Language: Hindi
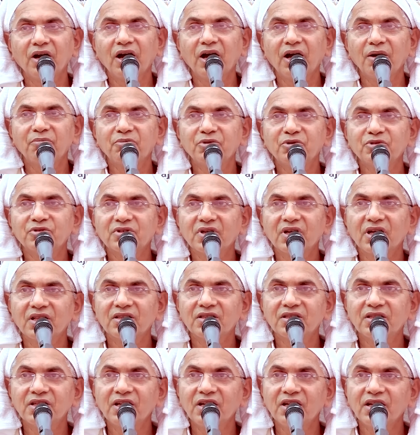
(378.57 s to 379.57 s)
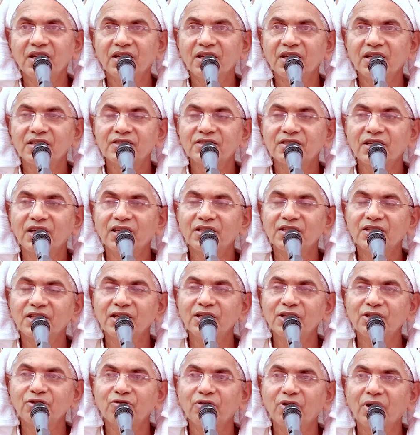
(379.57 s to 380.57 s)
आप उसका दिल लेना चाहते
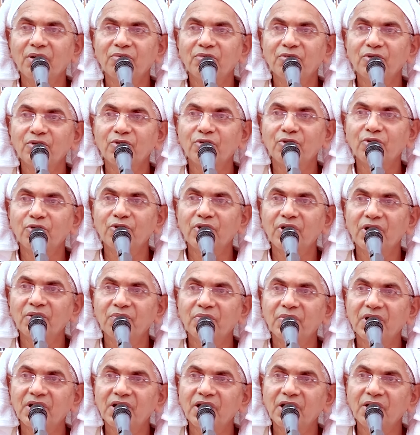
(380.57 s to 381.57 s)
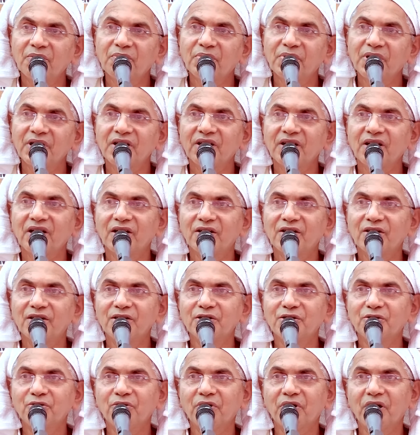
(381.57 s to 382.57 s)
हैं तो आपको घोड़ा बनना पड़ेगा नहीं
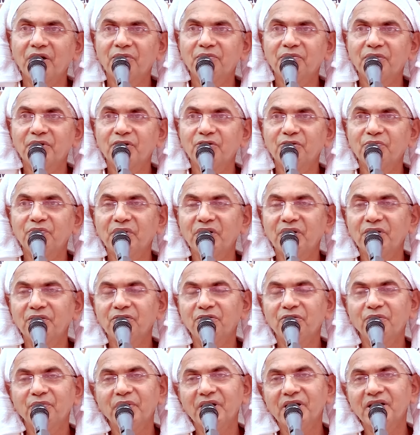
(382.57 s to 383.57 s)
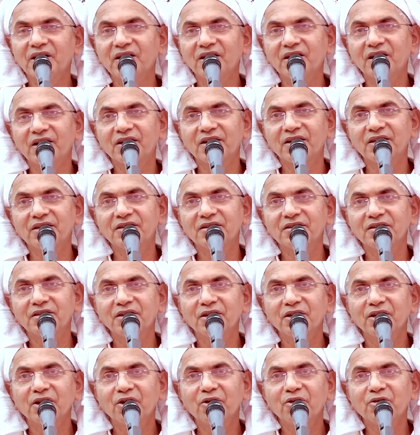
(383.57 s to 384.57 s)
तो आपके ऊपर बैठेगा नहीं
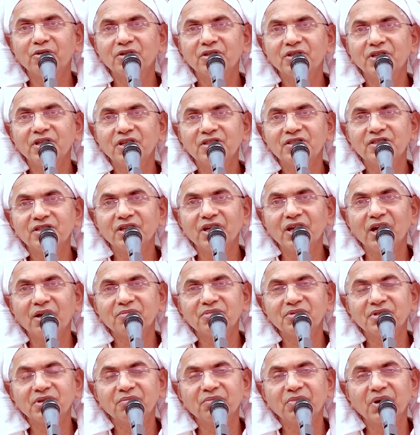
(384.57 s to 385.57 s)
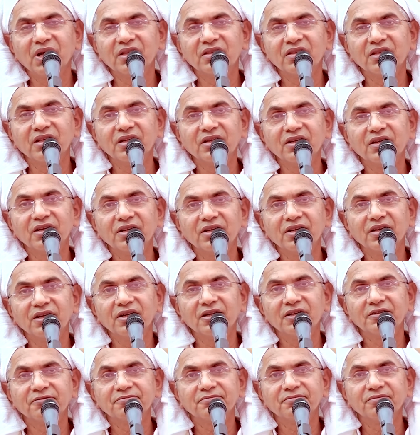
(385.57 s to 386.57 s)
और दिल से आपसे बात नहीं करेगा